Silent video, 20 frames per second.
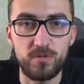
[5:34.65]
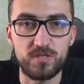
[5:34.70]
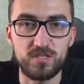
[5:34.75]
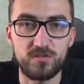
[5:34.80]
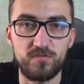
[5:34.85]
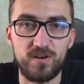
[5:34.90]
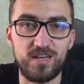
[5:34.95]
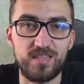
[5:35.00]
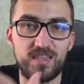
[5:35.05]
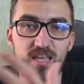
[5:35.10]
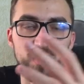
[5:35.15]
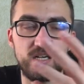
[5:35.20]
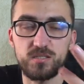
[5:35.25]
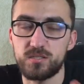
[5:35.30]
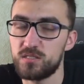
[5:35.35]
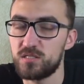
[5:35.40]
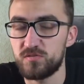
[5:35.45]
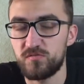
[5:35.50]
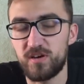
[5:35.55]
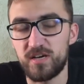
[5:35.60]
называет, так и
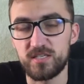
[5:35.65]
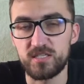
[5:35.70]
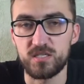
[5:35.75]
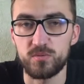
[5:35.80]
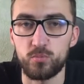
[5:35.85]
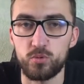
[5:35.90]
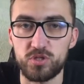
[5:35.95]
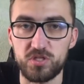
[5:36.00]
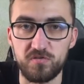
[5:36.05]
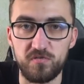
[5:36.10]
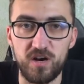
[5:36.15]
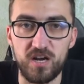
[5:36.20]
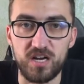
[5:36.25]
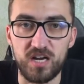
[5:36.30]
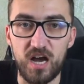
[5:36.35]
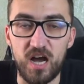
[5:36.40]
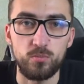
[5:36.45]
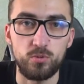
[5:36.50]
называется мультиварка.